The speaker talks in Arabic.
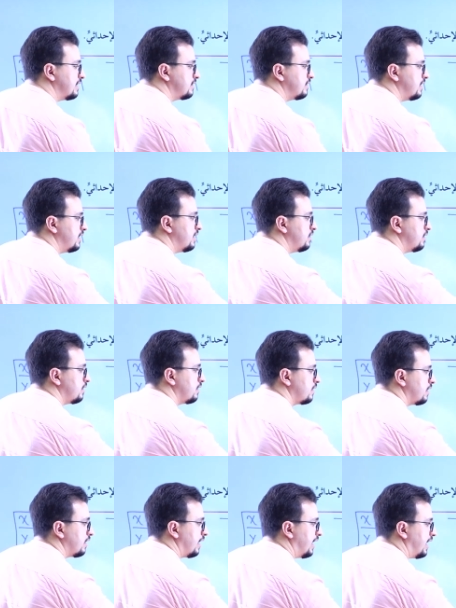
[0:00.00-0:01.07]
2
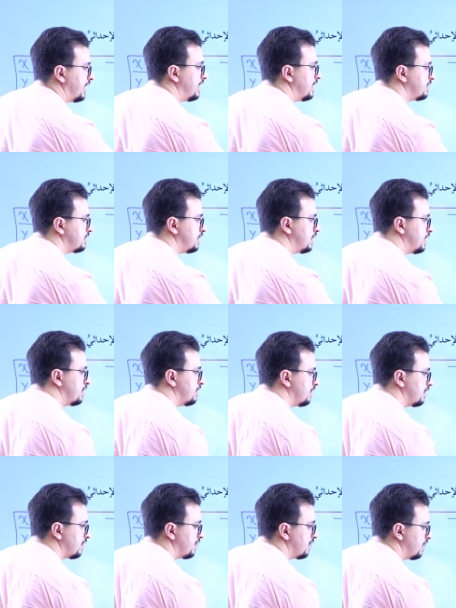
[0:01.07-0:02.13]
على 2
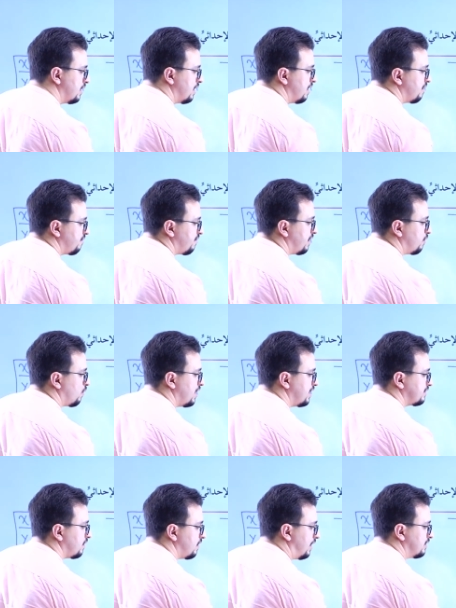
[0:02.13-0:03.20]

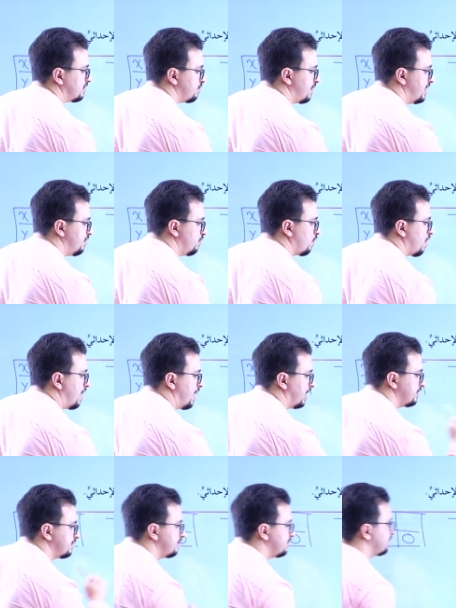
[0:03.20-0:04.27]
فالواي طلعت معي واحد